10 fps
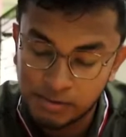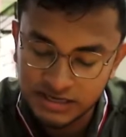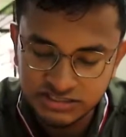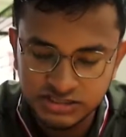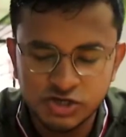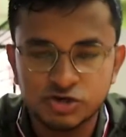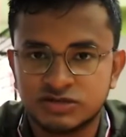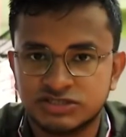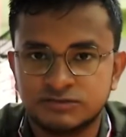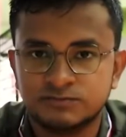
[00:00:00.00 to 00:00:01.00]
বাসির থেকেও
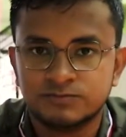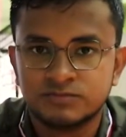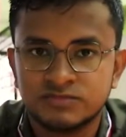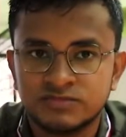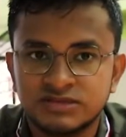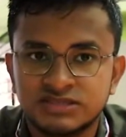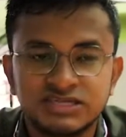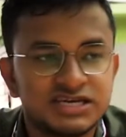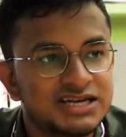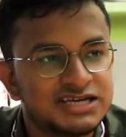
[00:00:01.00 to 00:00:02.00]
বাসি
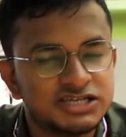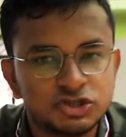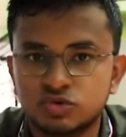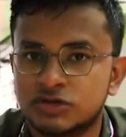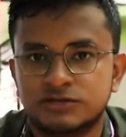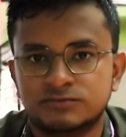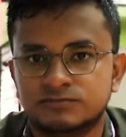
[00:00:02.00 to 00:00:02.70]
চিকেনে কিচ্ছু নেই